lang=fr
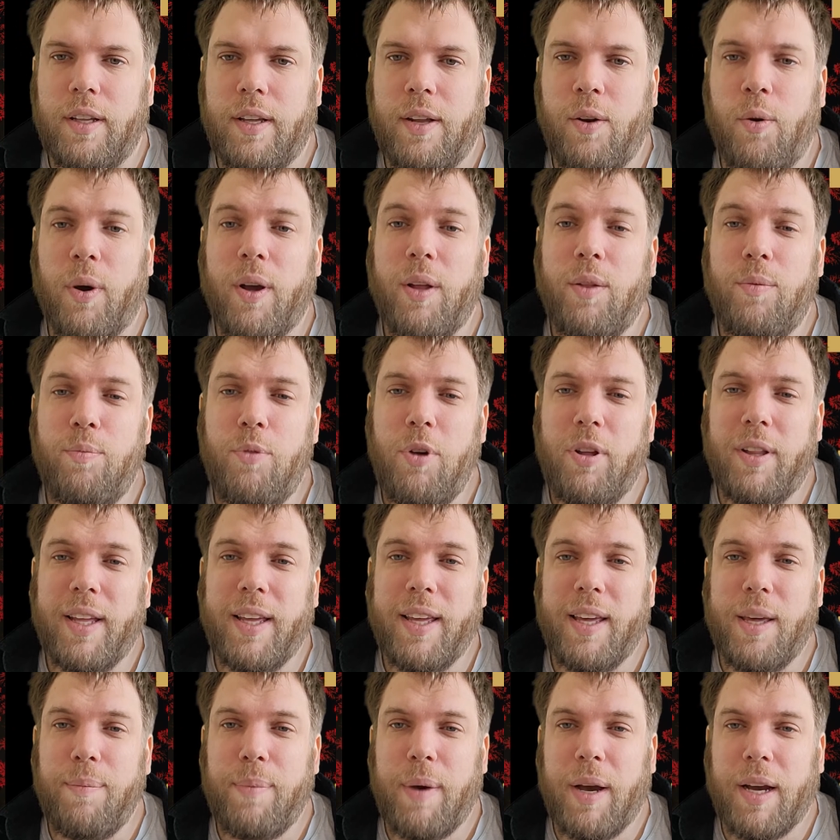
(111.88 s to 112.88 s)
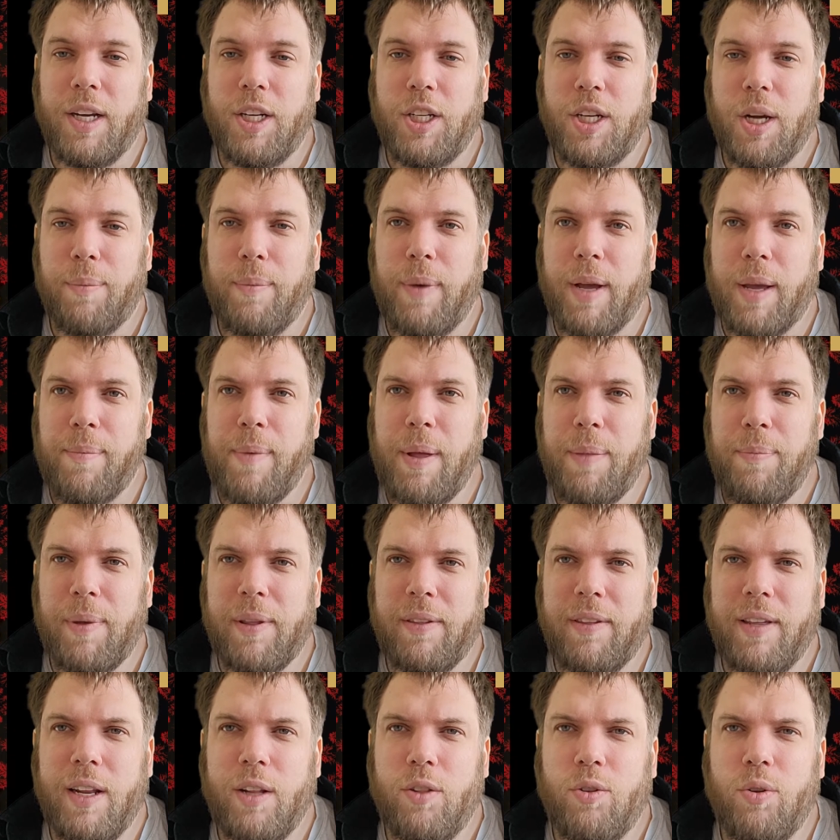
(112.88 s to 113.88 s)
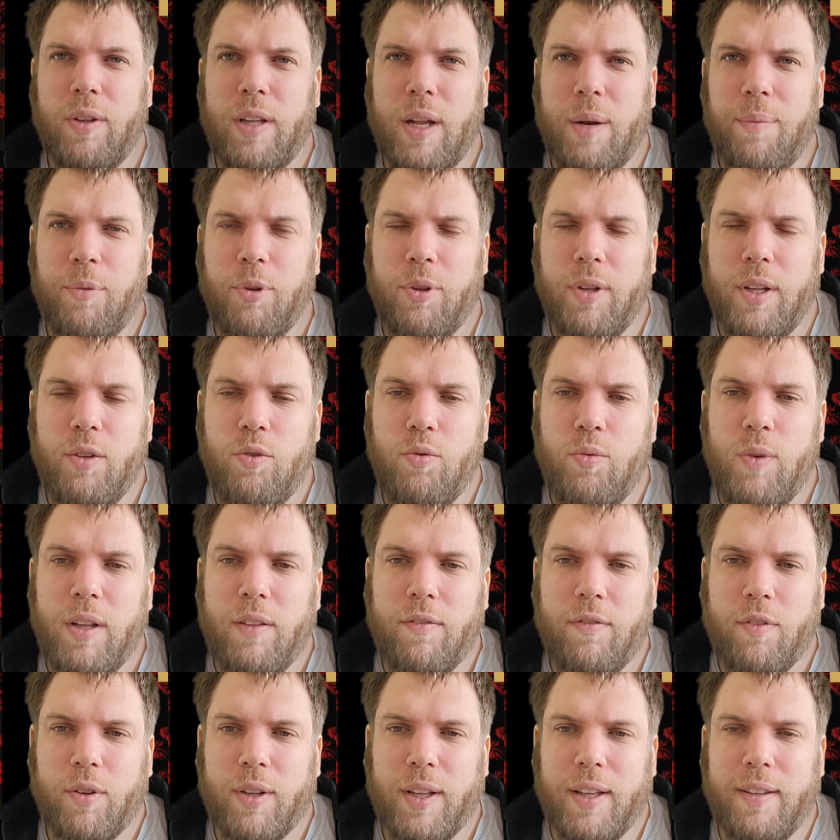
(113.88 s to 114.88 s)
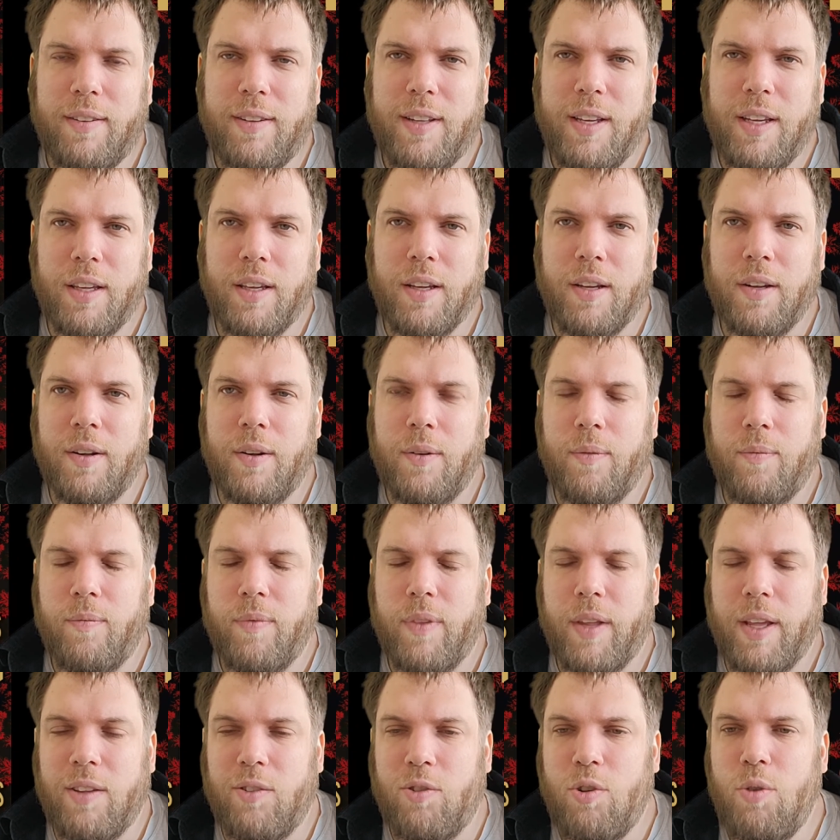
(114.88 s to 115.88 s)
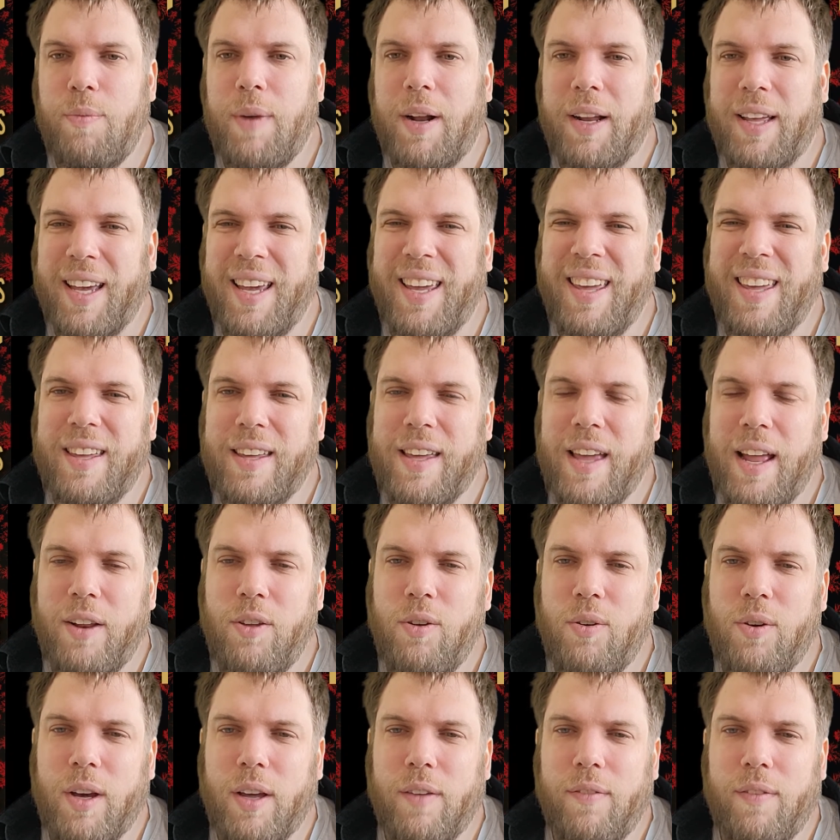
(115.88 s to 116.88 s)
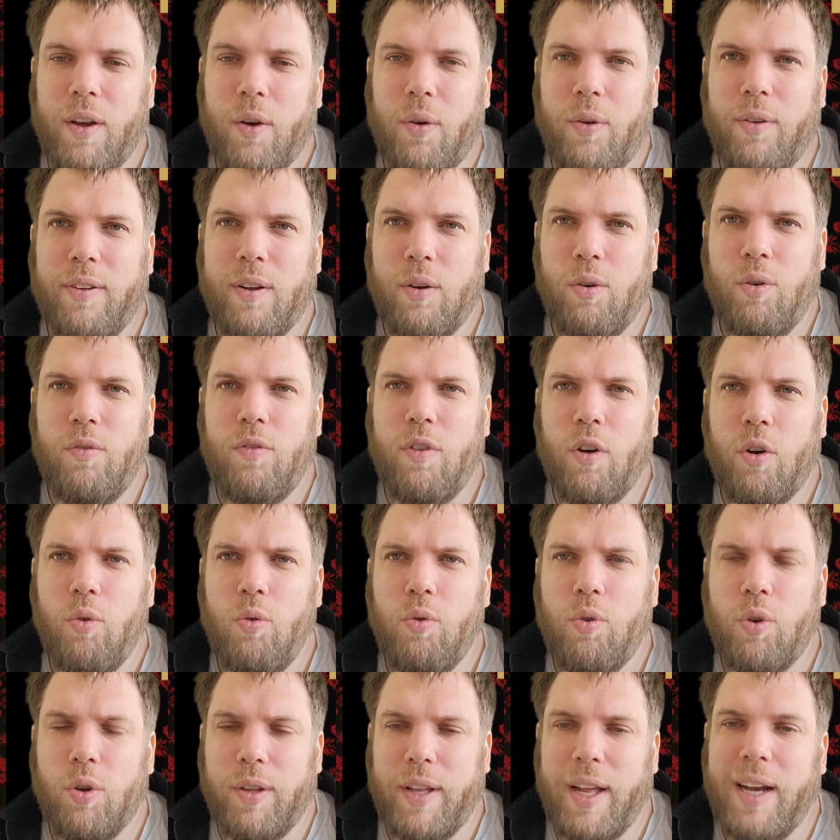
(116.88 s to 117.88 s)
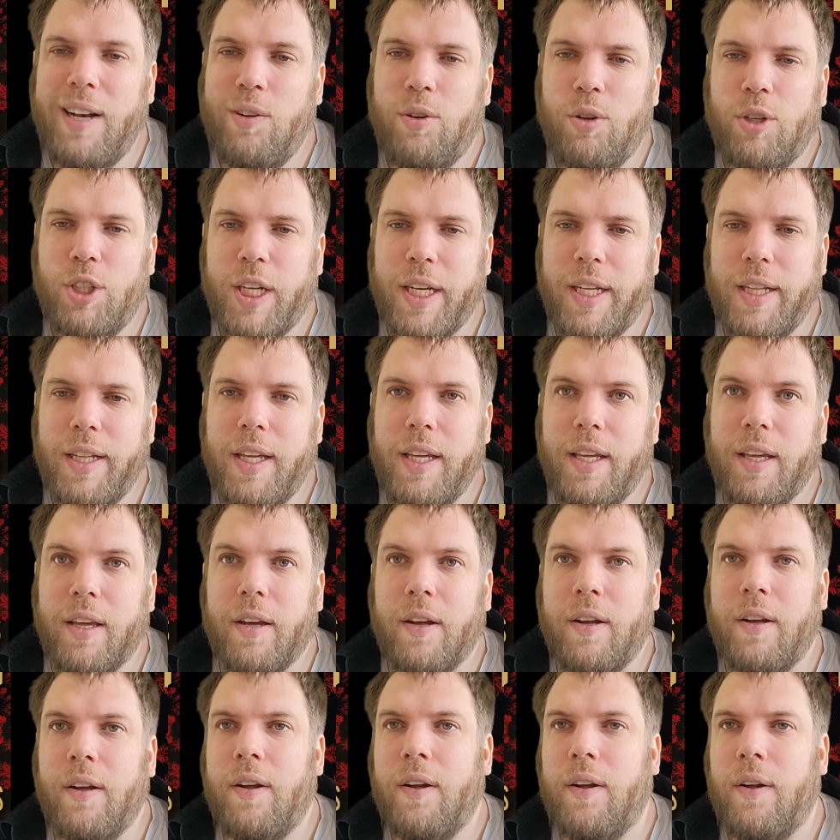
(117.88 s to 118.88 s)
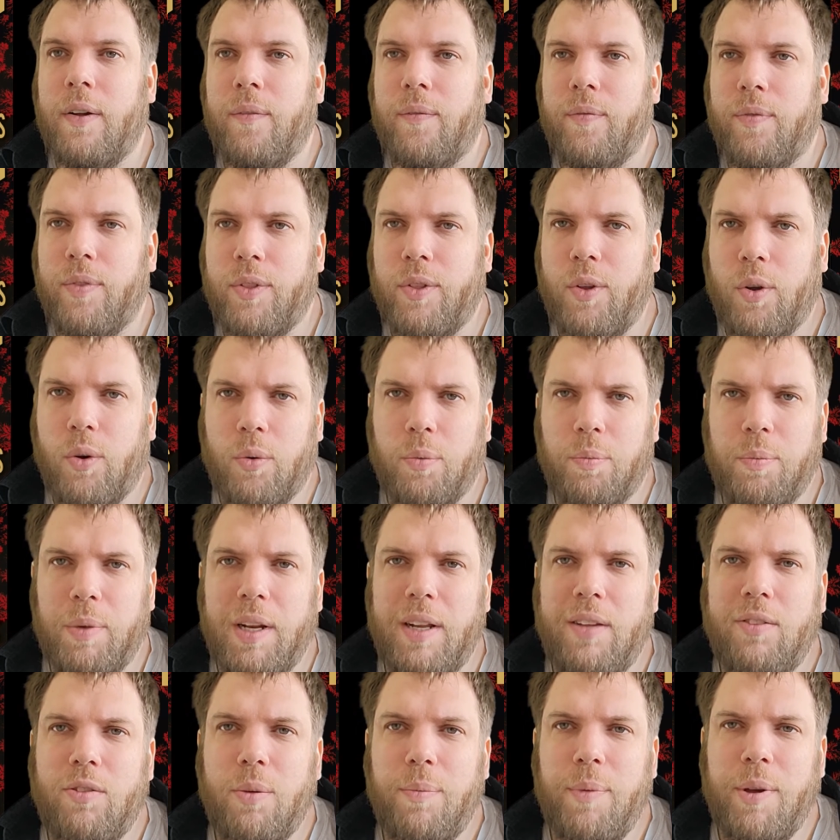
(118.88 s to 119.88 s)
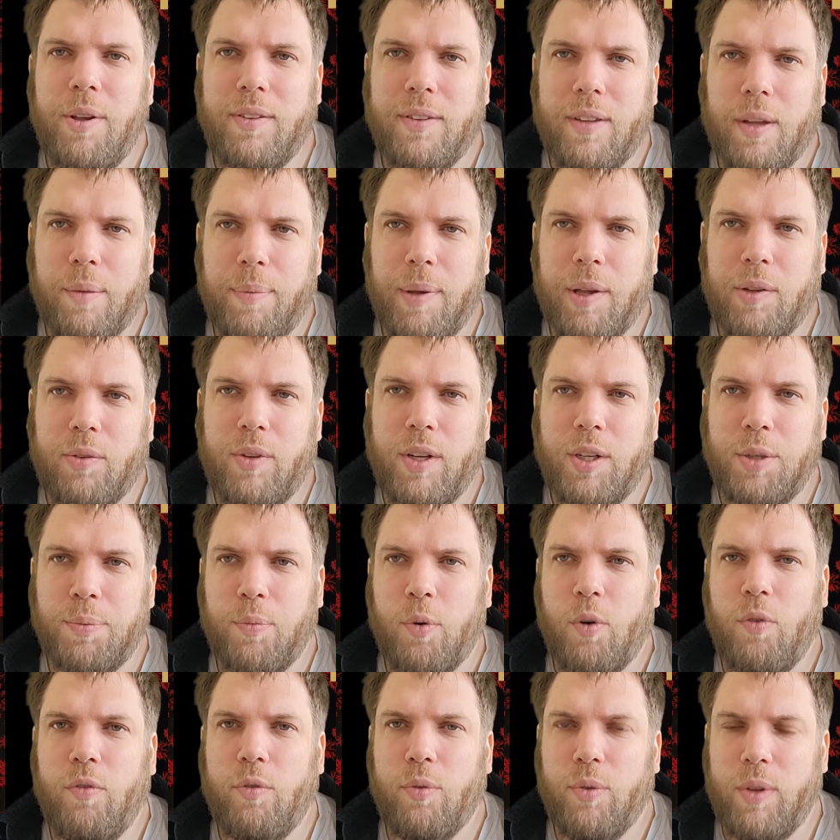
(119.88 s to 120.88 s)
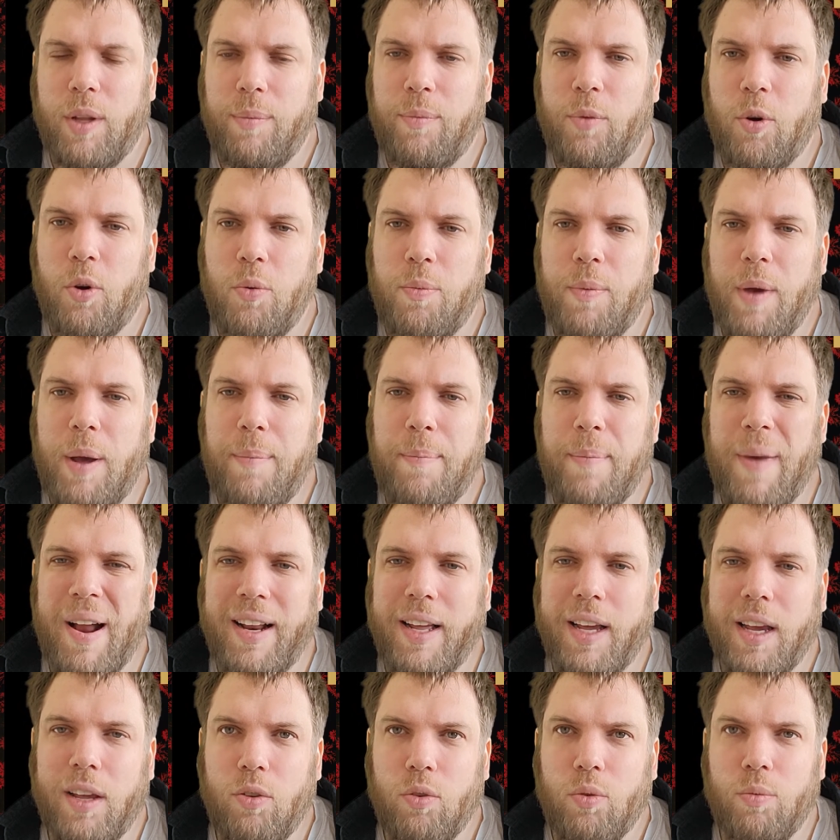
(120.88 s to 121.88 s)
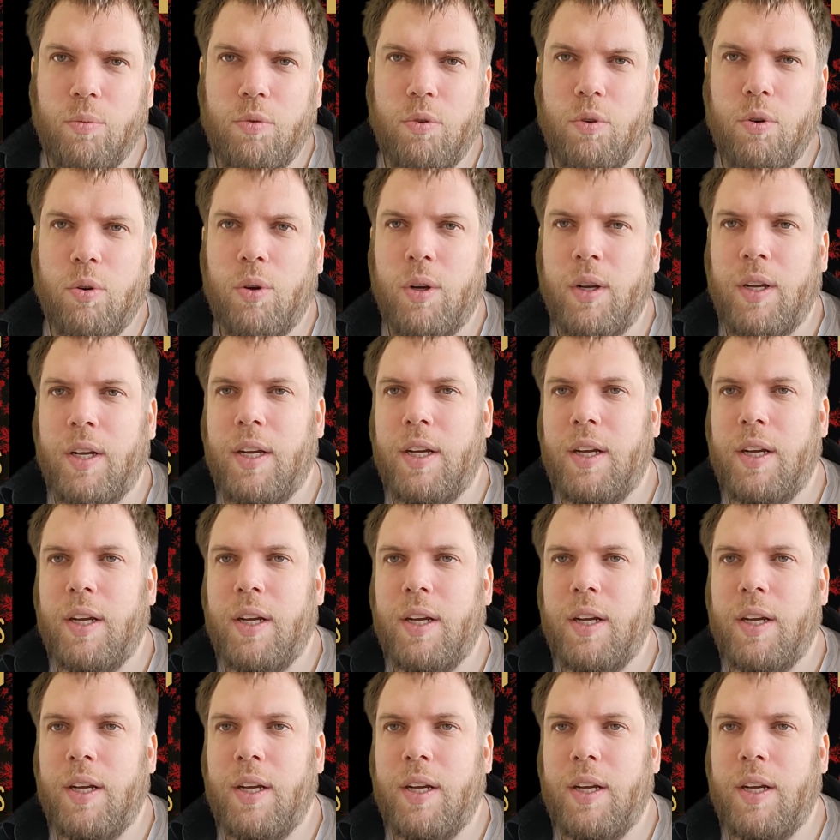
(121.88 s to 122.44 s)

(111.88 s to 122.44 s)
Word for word: Il aurait pu être écrit par Richard Bachman parce qu'il est totalement dénué de fantastique, et ce malgré quelques références à l'Overlook Hotel de Shining. Non, Billy Summers, c'est un personnage profondément humain malgré son boulot.